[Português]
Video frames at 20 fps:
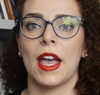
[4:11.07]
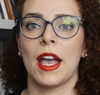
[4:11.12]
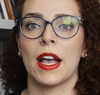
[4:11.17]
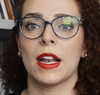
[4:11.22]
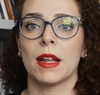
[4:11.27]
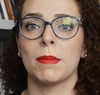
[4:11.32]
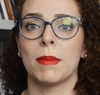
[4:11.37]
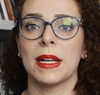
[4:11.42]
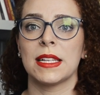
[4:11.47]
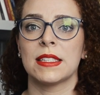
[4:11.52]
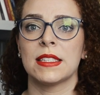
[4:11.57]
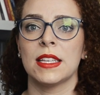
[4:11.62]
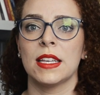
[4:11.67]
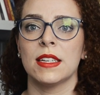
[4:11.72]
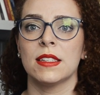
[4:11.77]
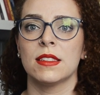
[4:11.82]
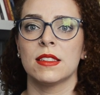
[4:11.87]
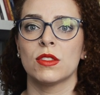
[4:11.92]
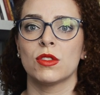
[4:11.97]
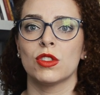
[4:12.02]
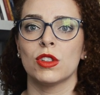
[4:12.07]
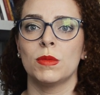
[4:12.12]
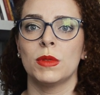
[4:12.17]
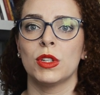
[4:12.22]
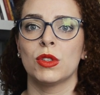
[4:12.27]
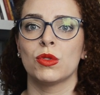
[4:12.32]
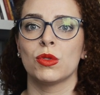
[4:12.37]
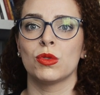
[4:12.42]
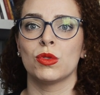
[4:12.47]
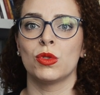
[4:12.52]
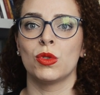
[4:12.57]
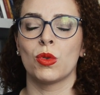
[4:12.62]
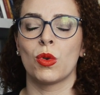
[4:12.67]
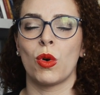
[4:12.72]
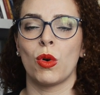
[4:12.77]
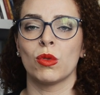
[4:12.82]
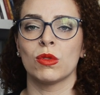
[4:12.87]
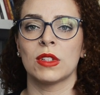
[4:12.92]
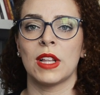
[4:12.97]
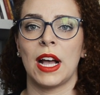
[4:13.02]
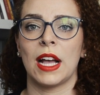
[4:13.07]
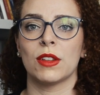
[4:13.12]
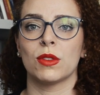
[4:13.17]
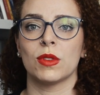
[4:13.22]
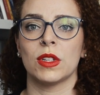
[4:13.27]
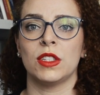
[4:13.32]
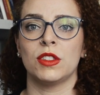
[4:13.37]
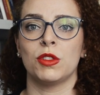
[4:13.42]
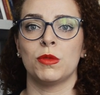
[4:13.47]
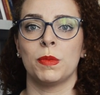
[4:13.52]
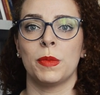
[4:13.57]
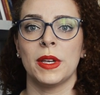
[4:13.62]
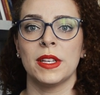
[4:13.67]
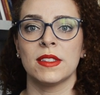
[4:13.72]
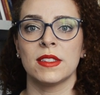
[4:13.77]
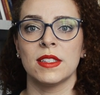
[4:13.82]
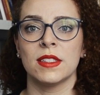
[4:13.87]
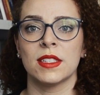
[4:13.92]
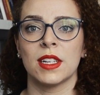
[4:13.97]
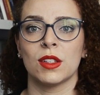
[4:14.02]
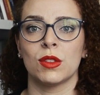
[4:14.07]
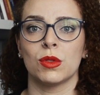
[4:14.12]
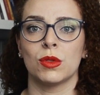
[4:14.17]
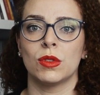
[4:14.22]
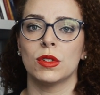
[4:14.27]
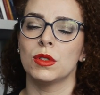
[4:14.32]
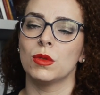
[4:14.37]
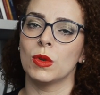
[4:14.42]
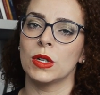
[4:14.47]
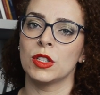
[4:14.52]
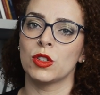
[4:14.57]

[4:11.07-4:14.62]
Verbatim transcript: Ela baseia-se sobretudo no contato entre o pesquisador, o